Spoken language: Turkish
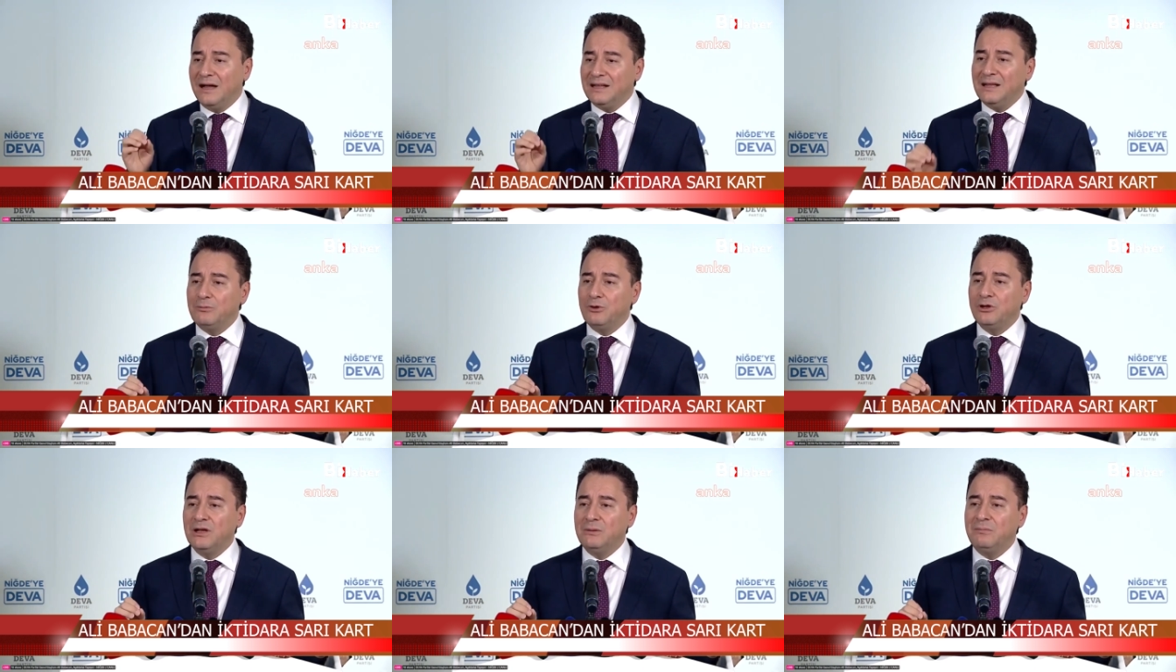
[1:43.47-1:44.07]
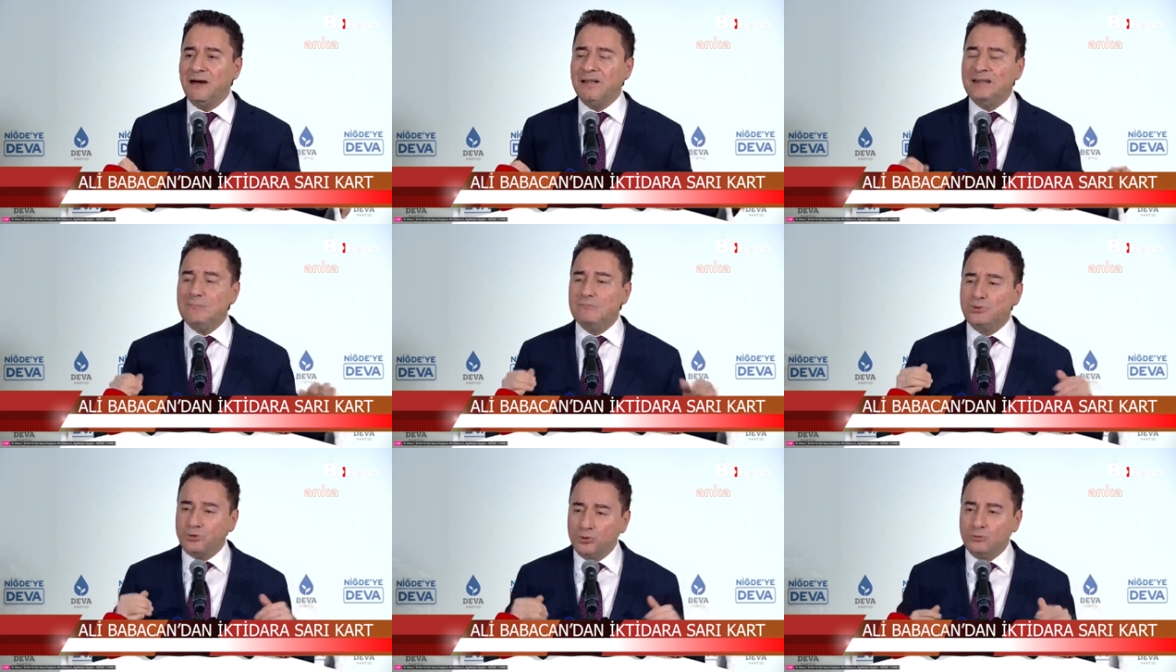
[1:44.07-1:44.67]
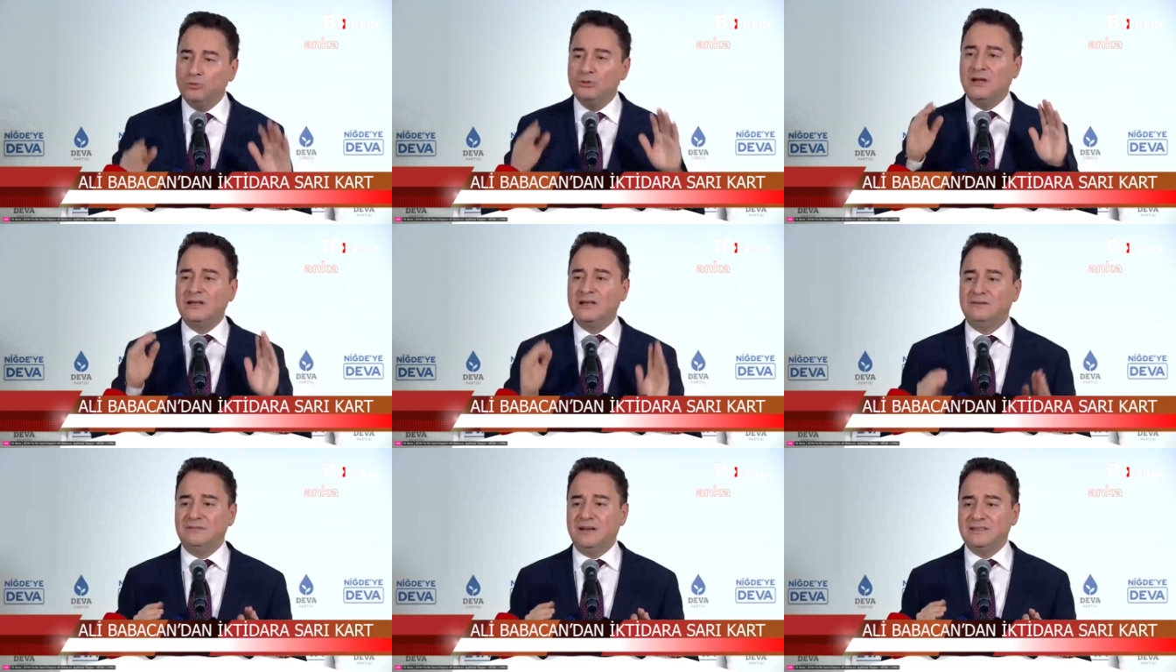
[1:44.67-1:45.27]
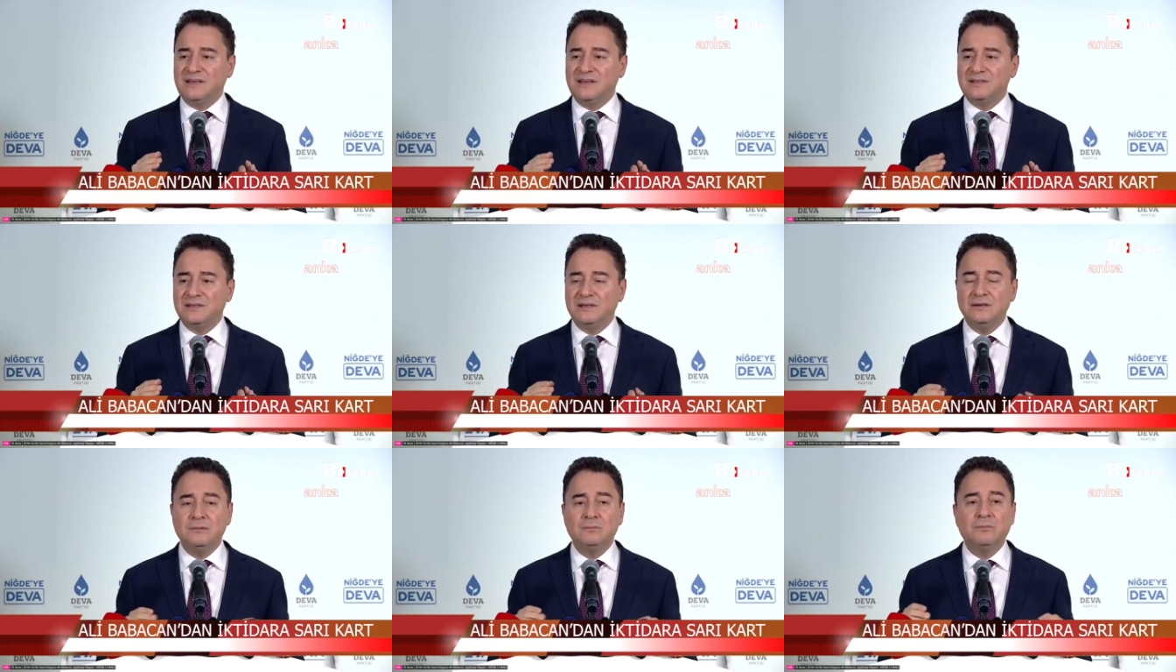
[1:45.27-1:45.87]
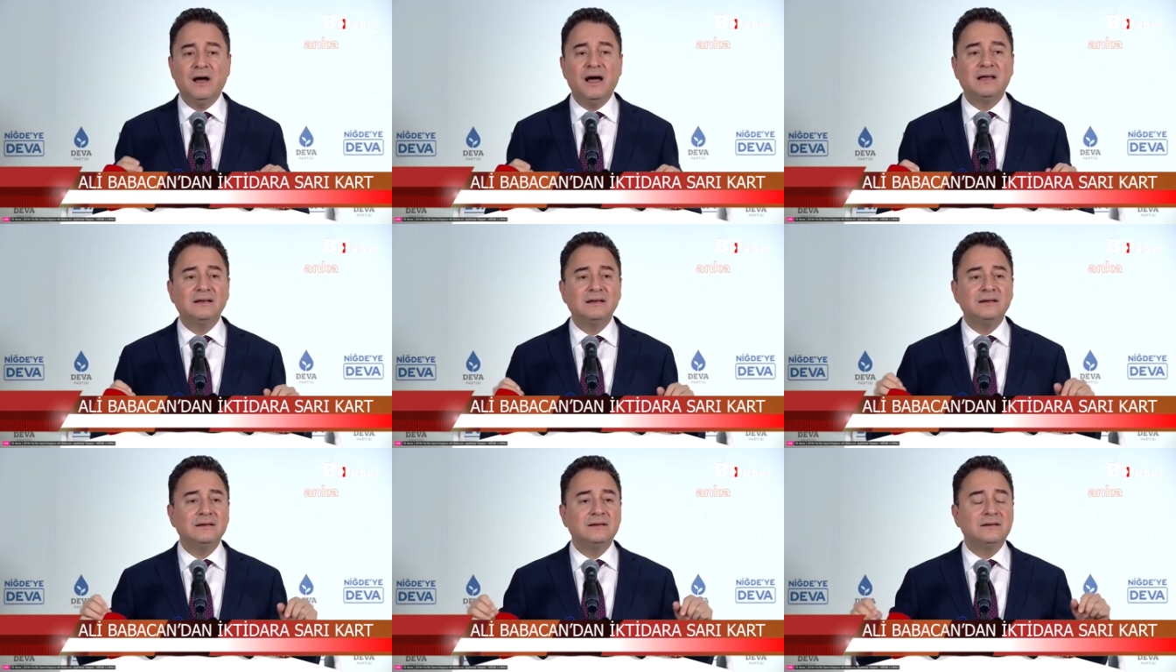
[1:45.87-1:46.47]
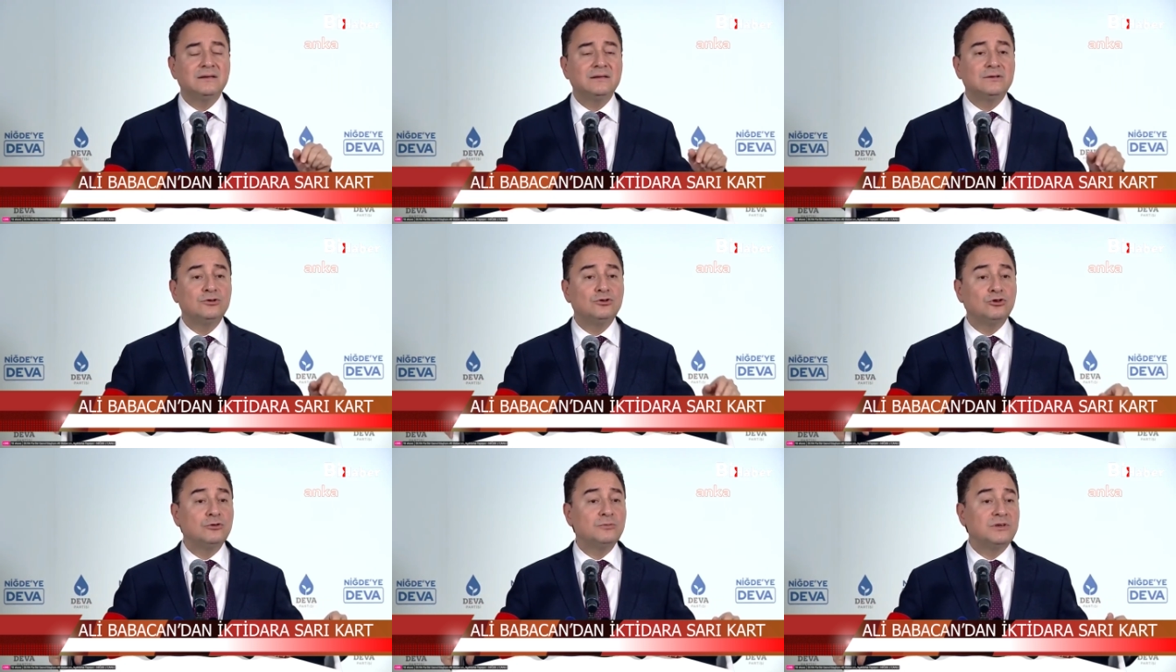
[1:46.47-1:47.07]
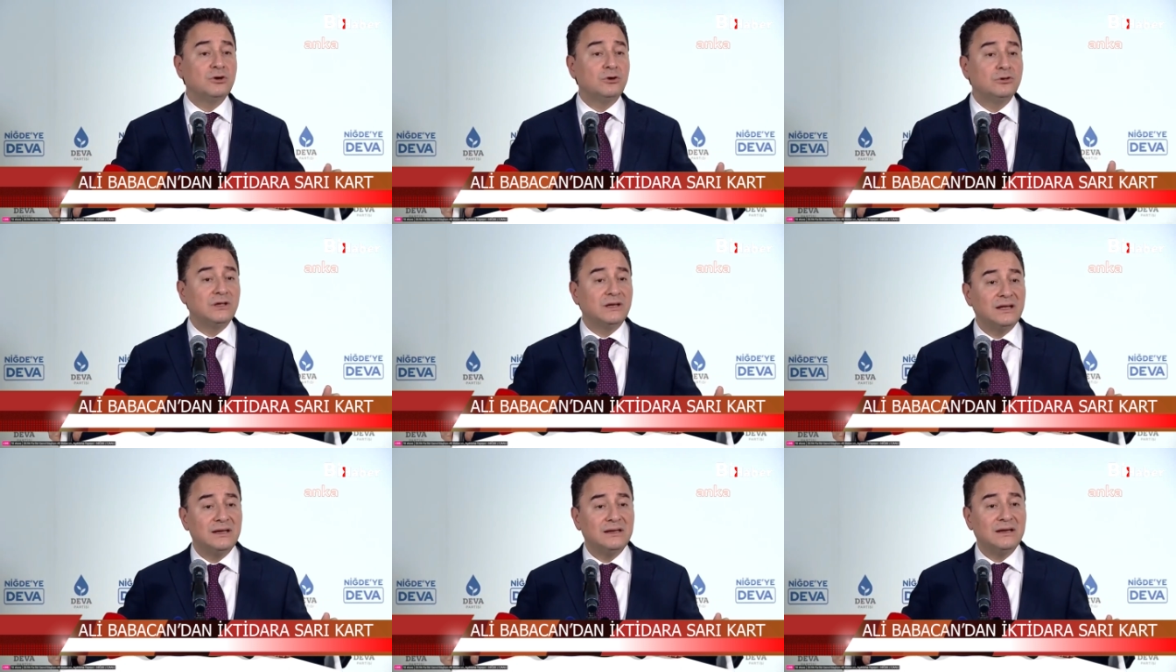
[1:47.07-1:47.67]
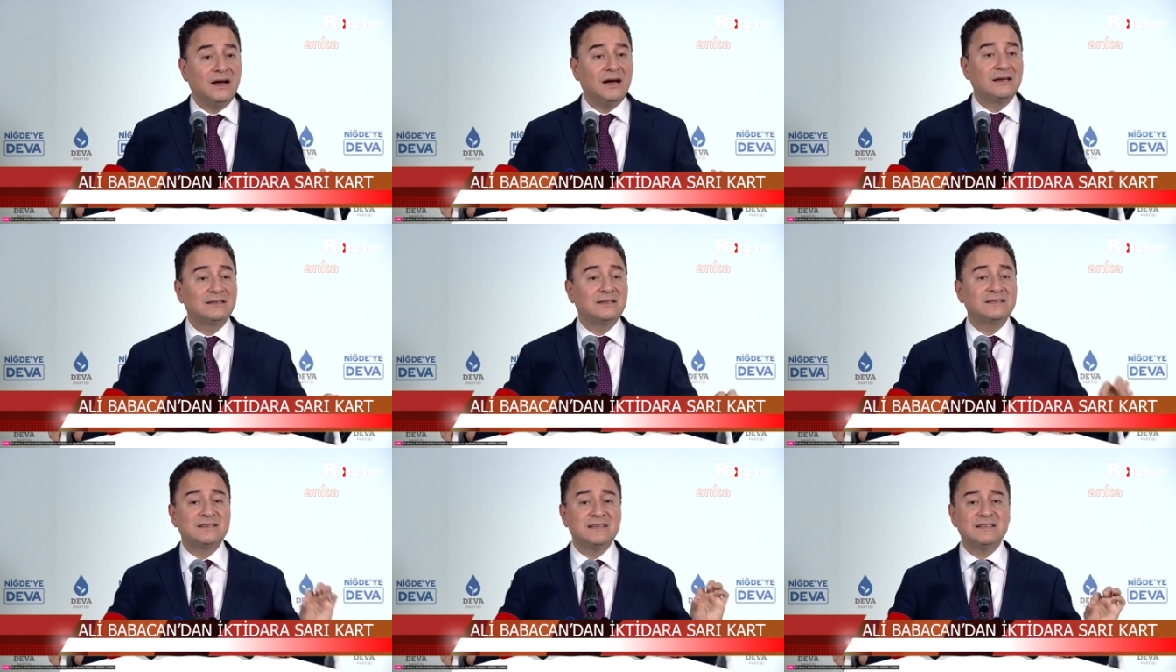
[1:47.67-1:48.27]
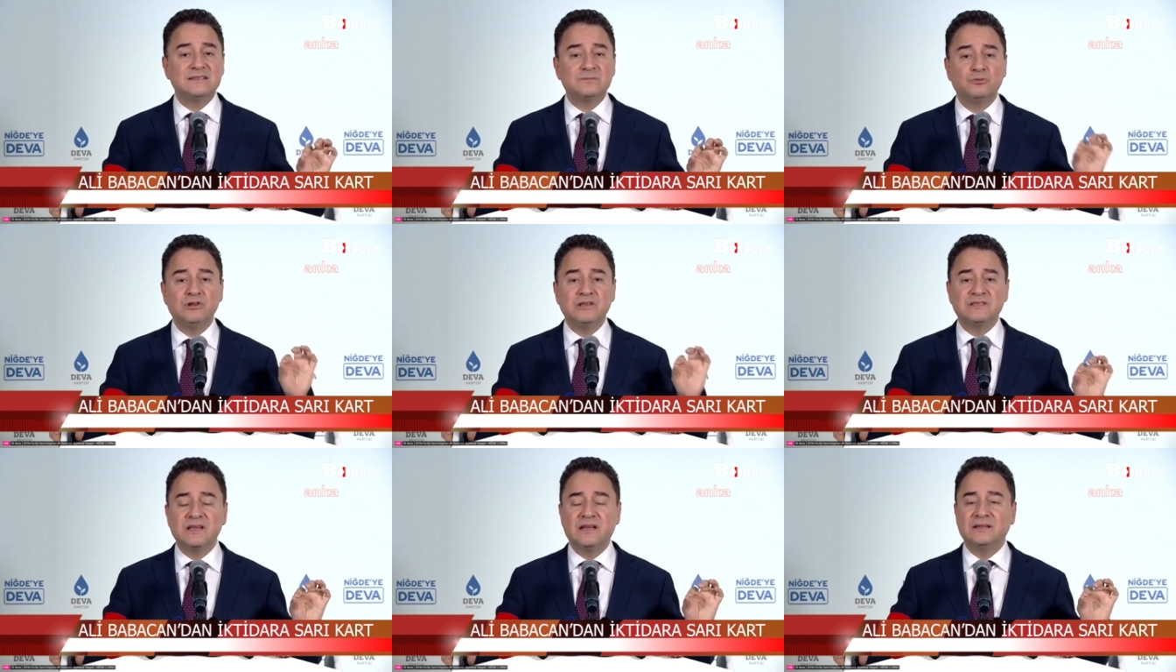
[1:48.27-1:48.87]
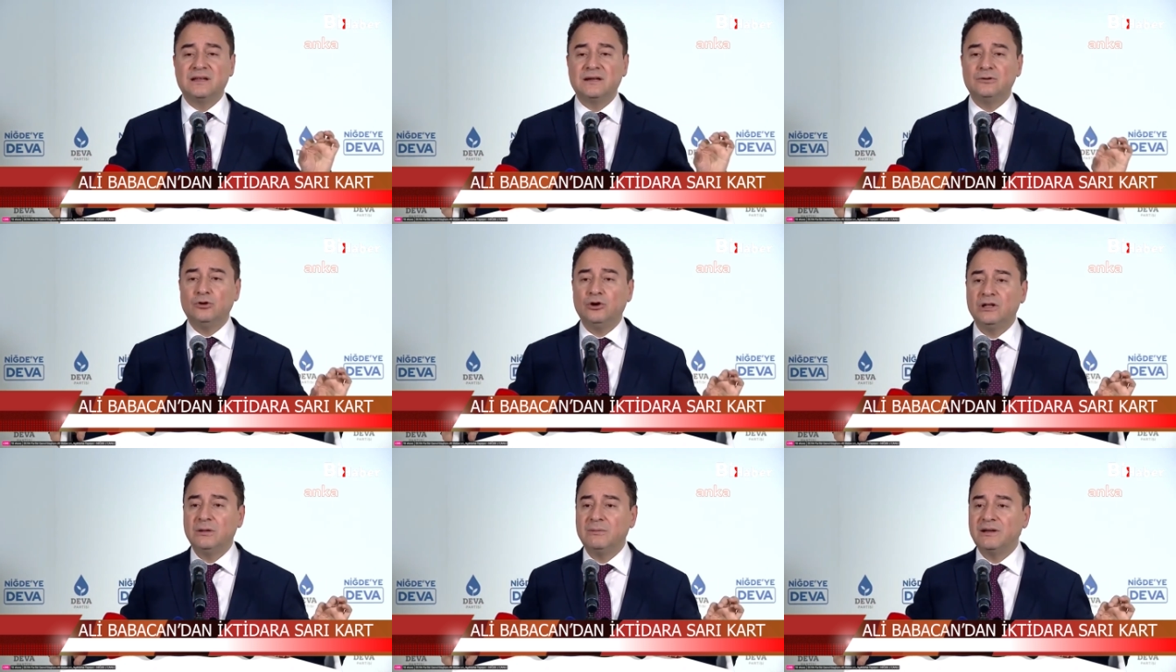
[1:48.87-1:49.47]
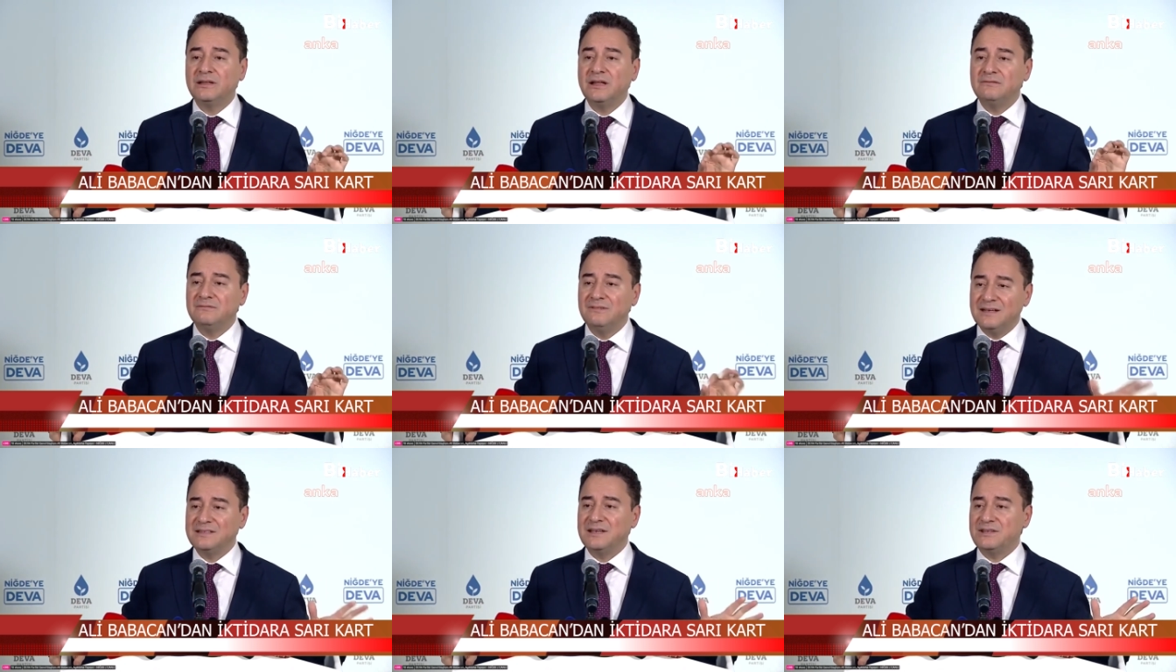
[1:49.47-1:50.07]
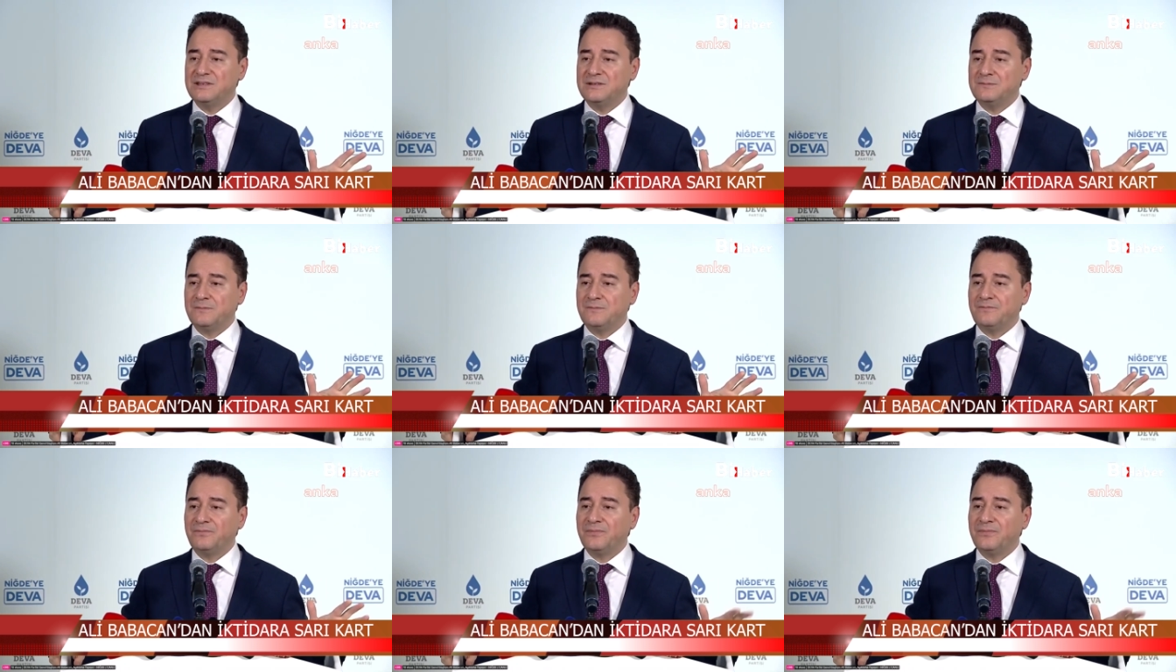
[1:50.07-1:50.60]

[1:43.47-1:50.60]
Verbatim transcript: Madem öyle, madem bütün bunlardan vazgeçti, bari diyorum ki onlara artık siz bu insanları oyalamaktan vazgeçin.